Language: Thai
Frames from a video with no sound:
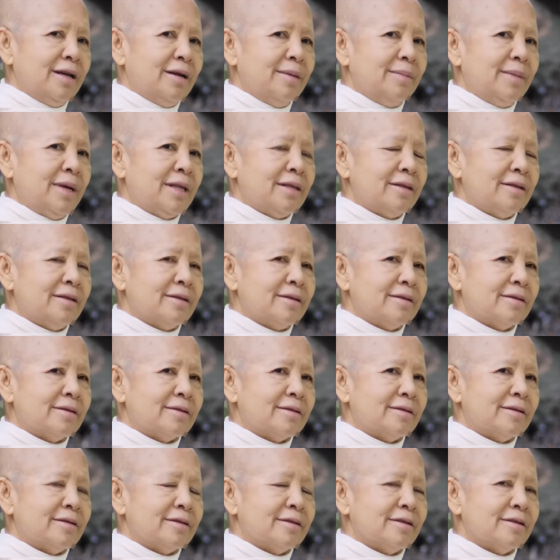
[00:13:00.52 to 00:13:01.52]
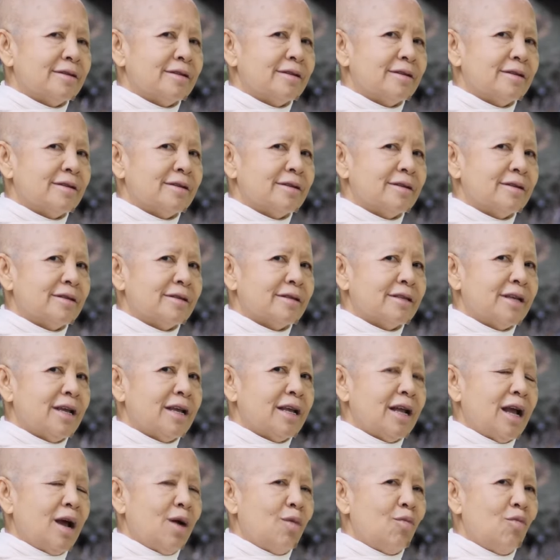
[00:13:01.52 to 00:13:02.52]
มันใช้
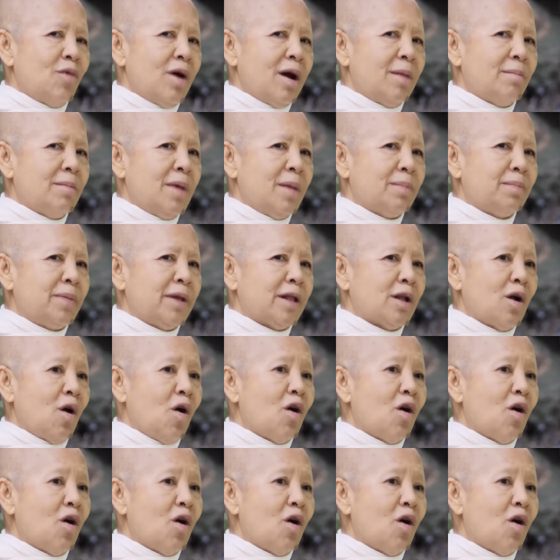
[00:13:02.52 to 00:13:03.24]
คำว่ามันเป็นข